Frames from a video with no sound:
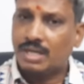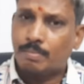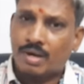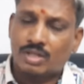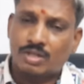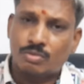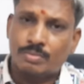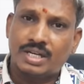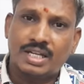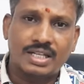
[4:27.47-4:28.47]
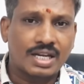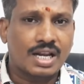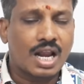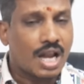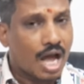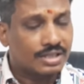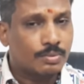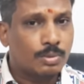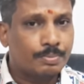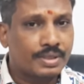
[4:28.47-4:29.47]
குழந்தைகளும் இல்லையெனில்
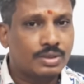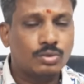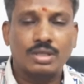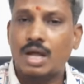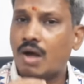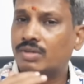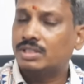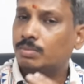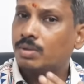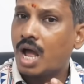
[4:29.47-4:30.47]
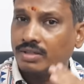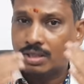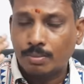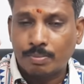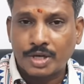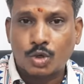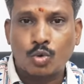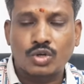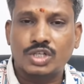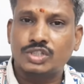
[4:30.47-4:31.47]
அவளின் சொத்துக்கள் அனைத்தும் அவளின்
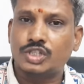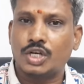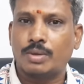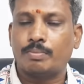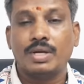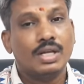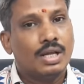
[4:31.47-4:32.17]
பெற்றோருக்கு செல்லும்